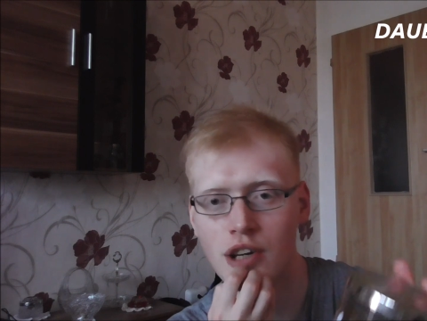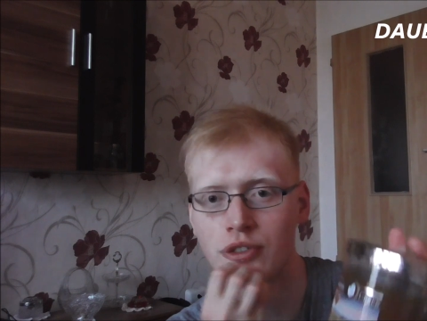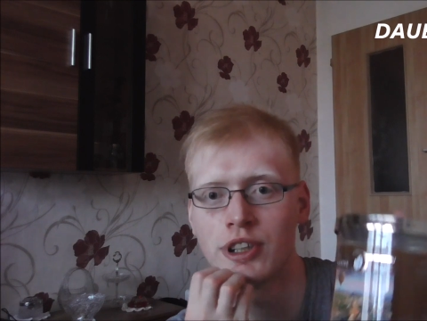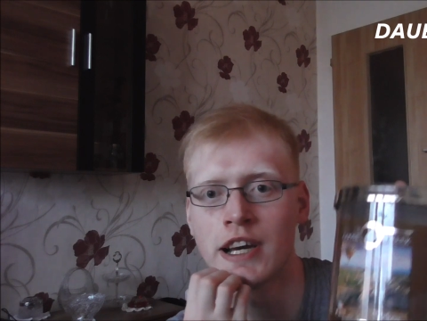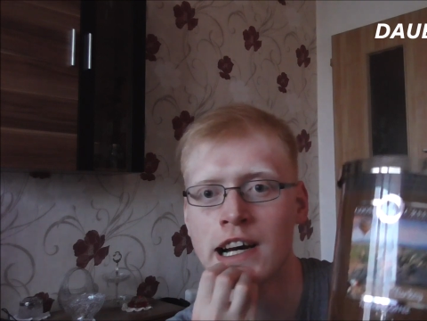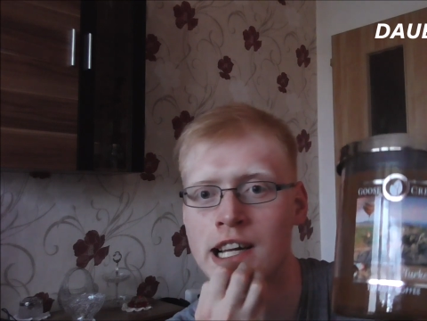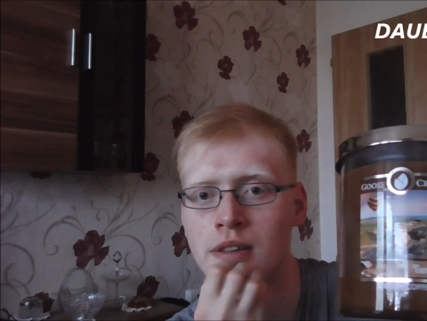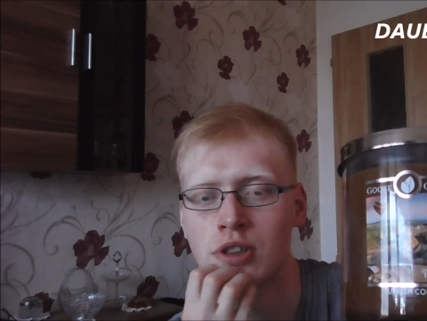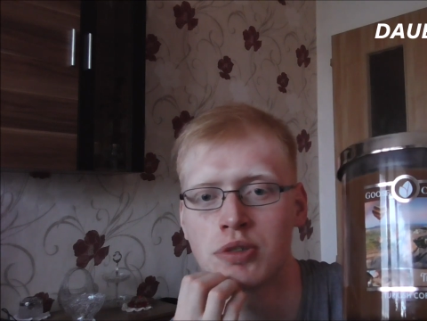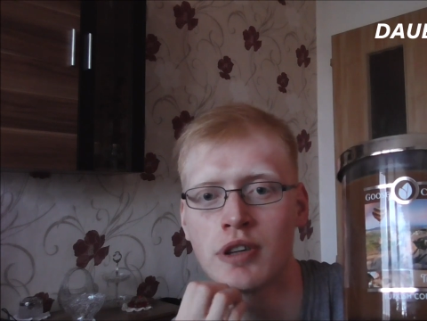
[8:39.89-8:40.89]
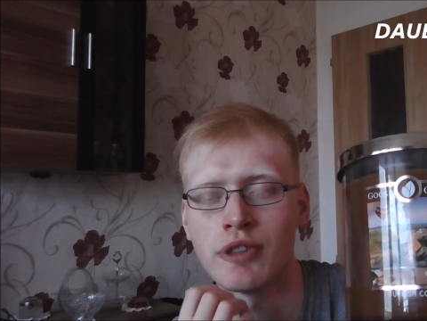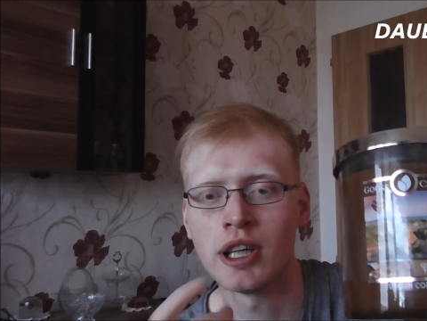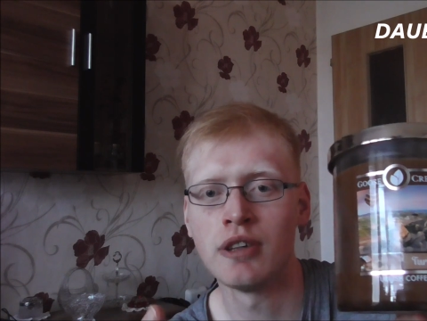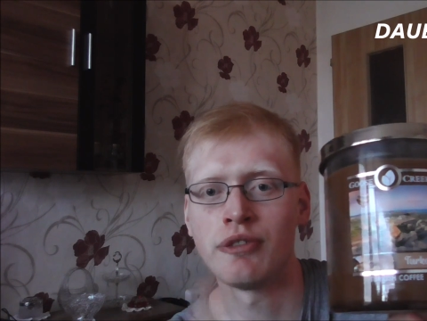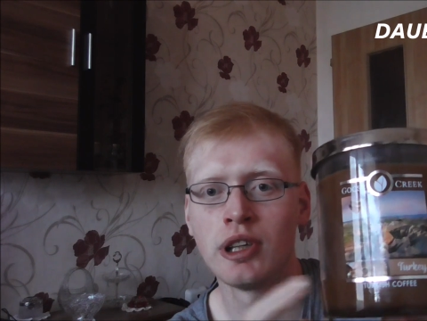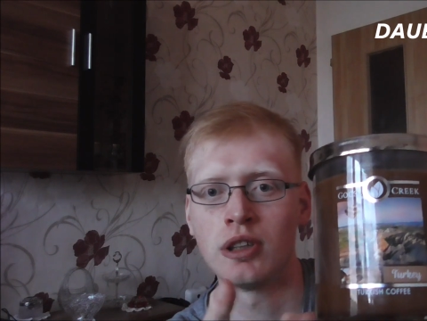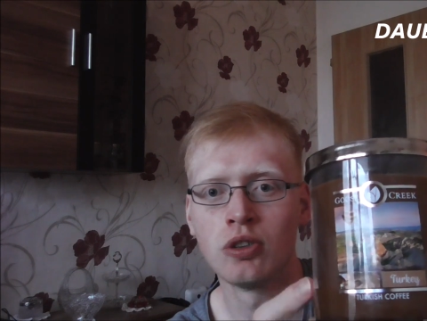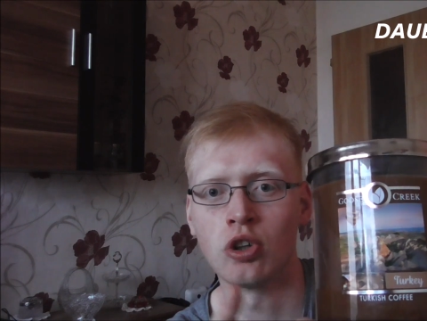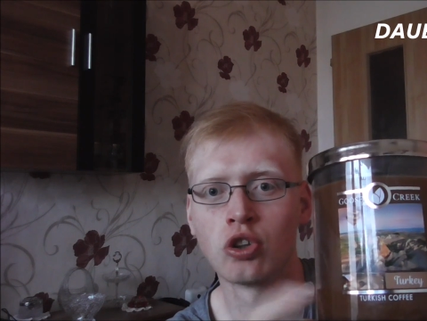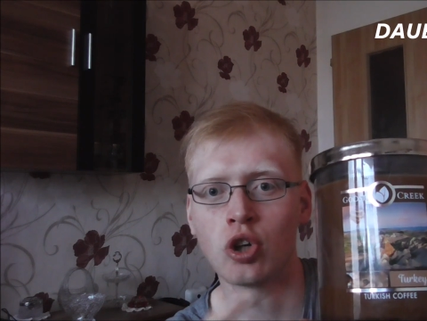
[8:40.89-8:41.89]
Von der Reihe will ich auf alle Fälle
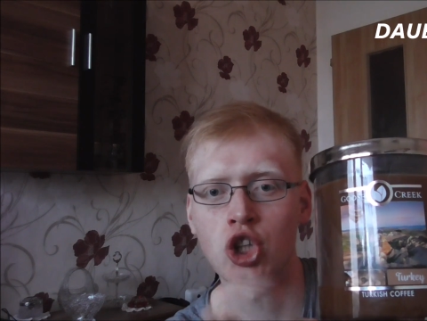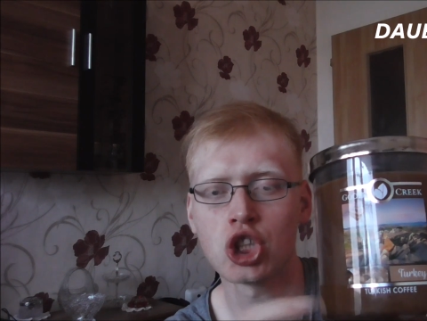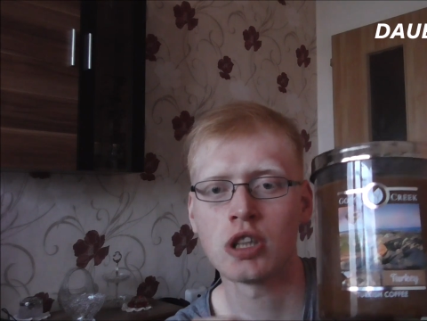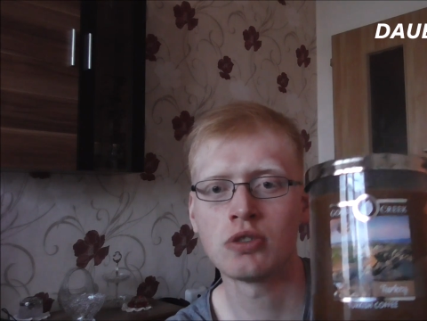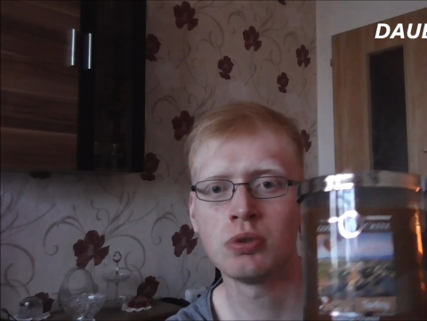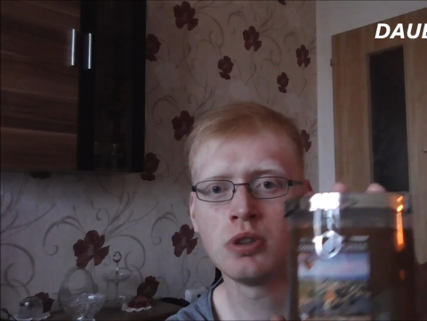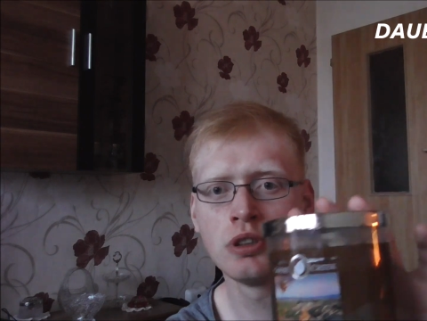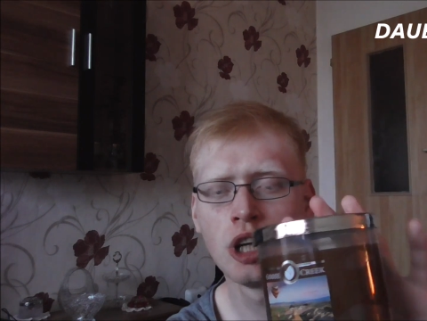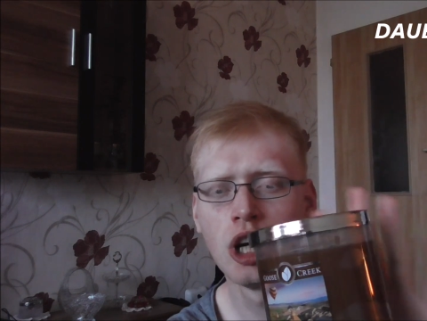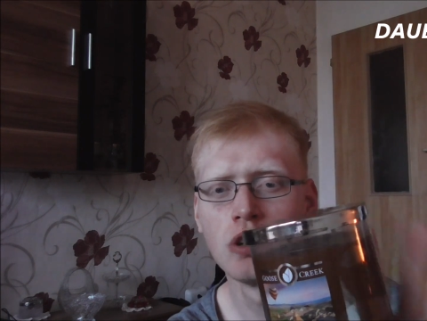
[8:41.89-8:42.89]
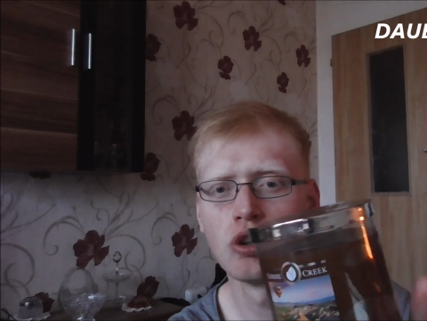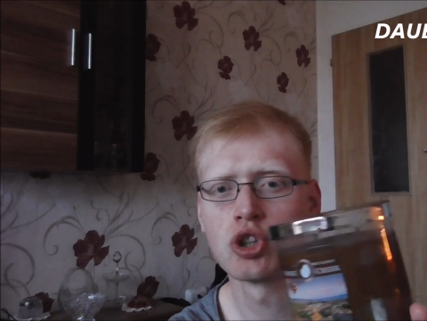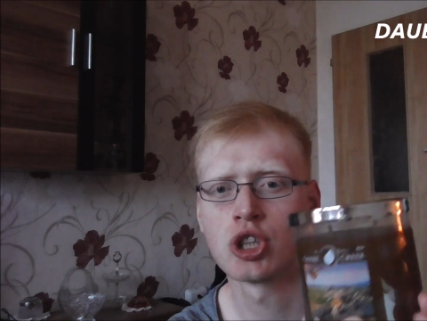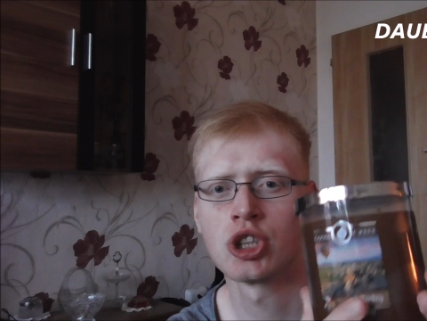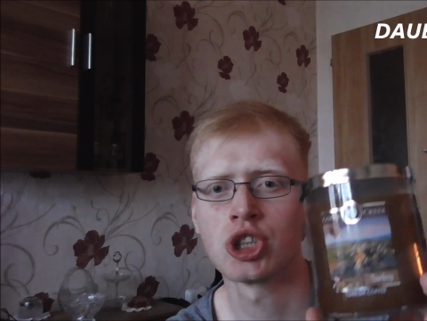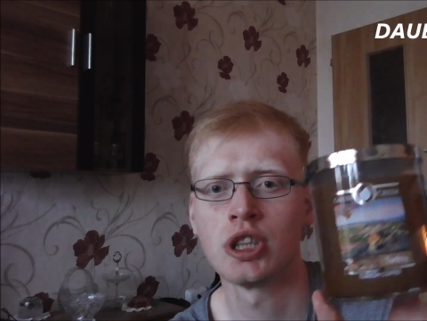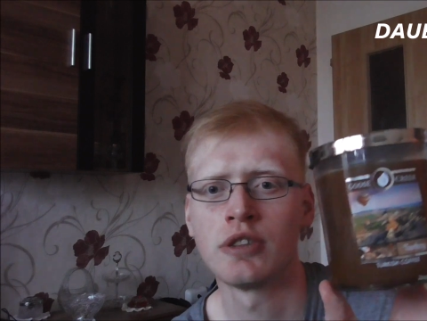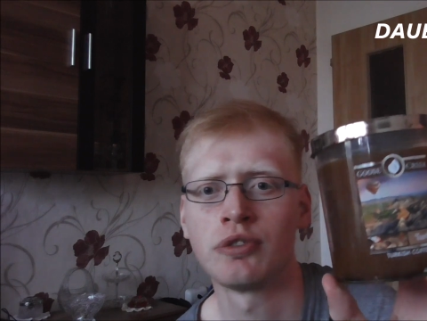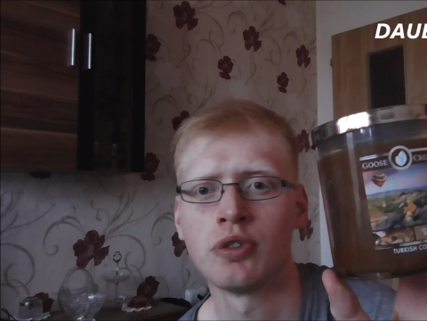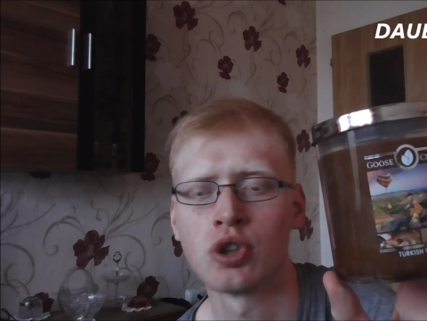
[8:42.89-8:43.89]
noch Deutschland holen. Deutschland
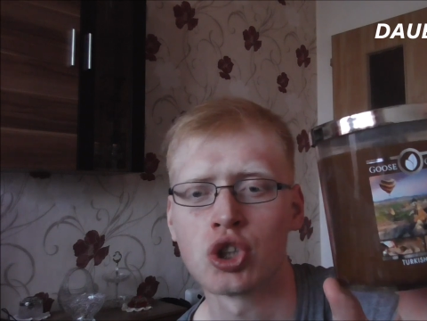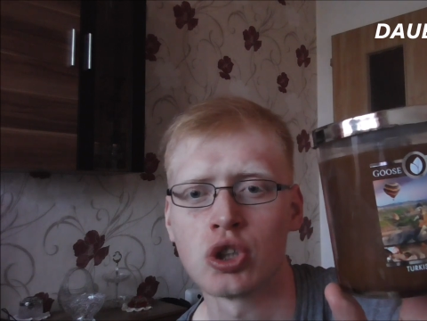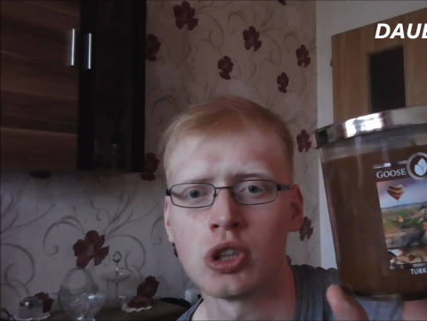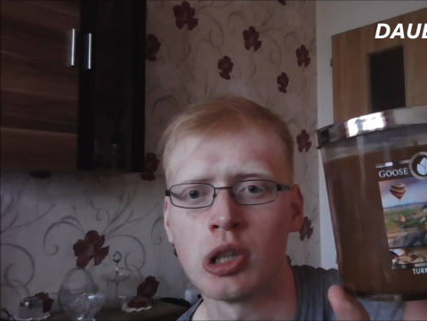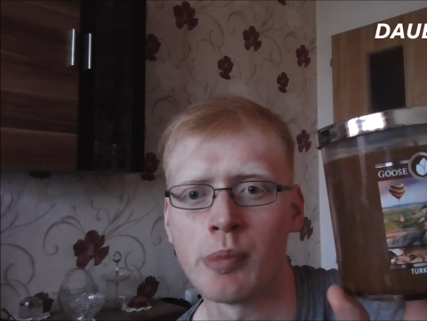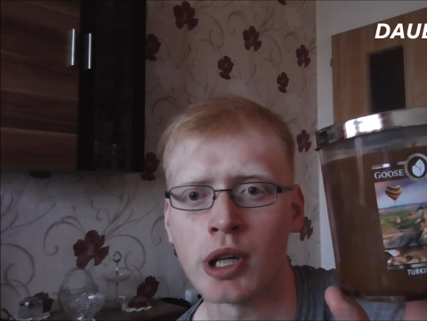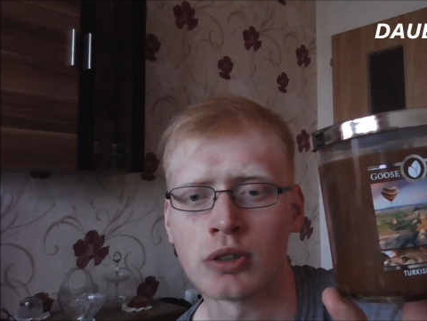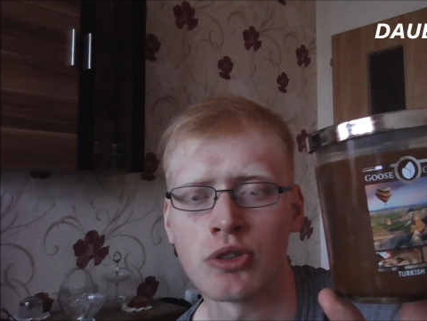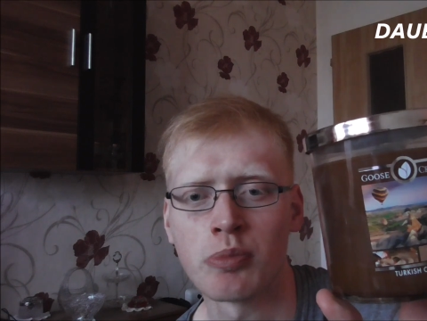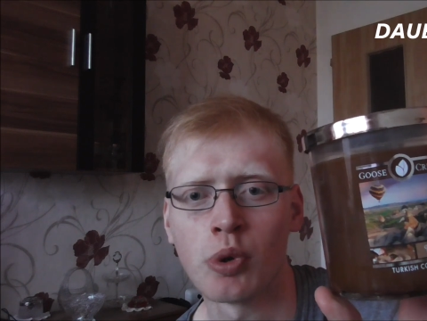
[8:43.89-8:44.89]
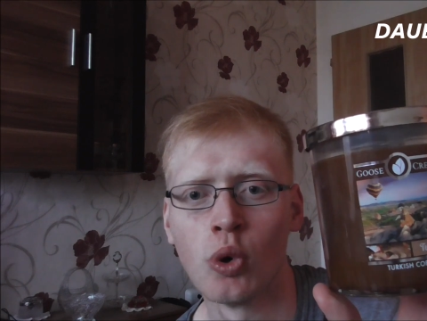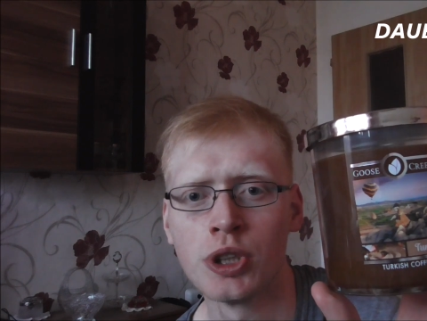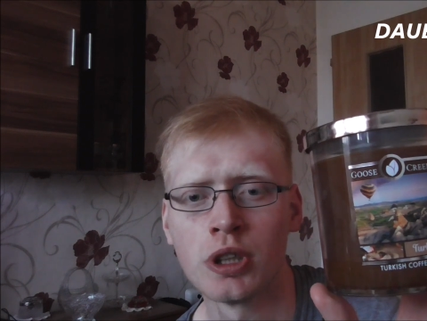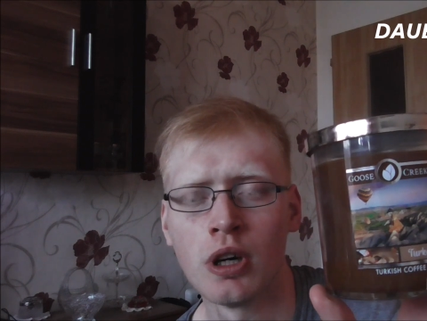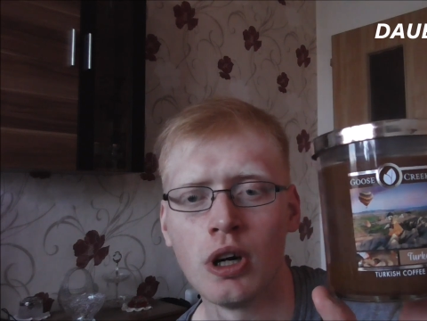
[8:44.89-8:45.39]
steht für schön gebackenes Brot.